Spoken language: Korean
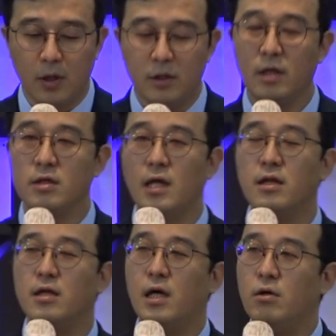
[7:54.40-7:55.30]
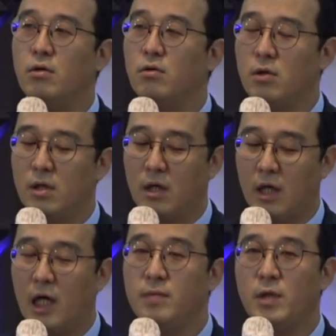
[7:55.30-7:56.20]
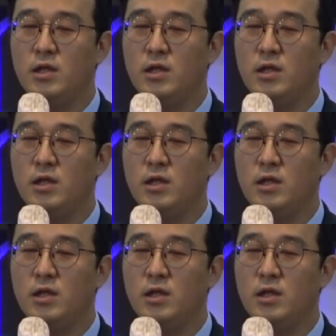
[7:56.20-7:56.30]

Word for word: 이제 끝났을까요? 아닙니다.